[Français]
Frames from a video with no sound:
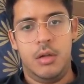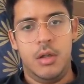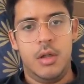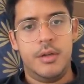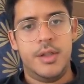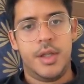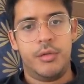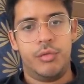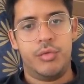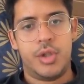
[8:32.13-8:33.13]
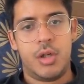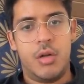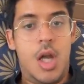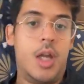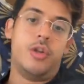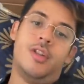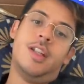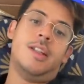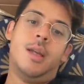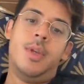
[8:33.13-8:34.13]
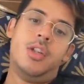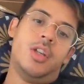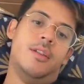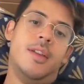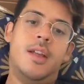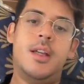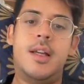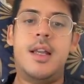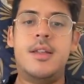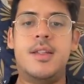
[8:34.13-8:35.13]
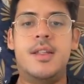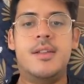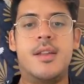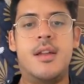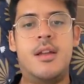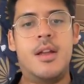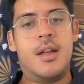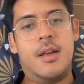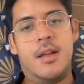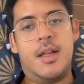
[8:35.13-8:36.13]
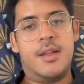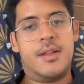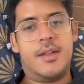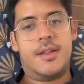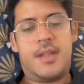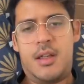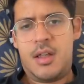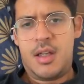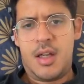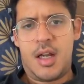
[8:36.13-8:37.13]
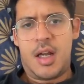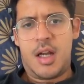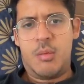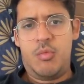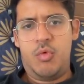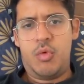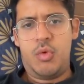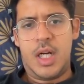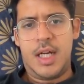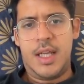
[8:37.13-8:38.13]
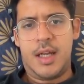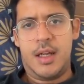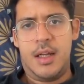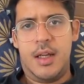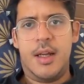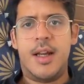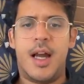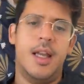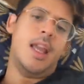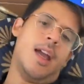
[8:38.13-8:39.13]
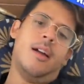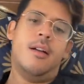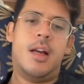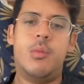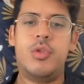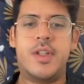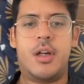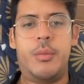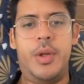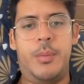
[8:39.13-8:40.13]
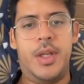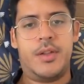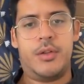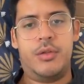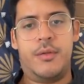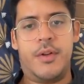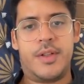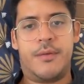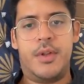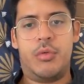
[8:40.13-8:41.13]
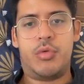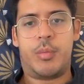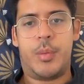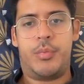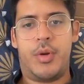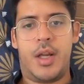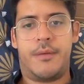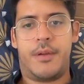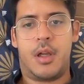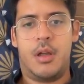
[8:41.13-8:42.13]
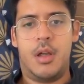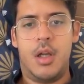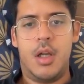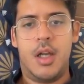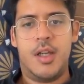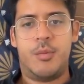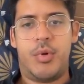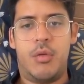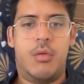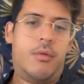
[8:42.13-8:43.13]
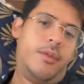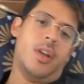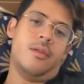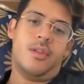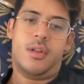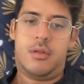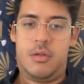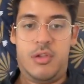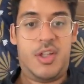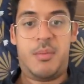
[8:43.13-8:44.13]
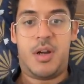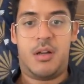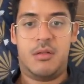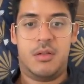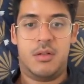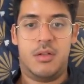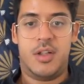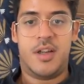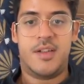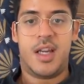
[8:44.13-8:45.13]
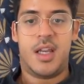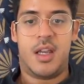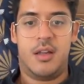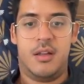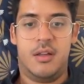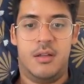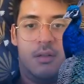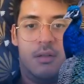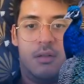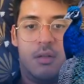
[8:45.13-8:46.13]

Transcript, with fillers: Danse ou chant. Je sais très bien chanter. L'azizin, hein, l'azizin. Amour ou carrière Carrière, l'amour c'est comme l'épée, que du vent ça finit toujours pas plus à la fin. Espoir ou confiance Je sais pas, je sais rien. Je...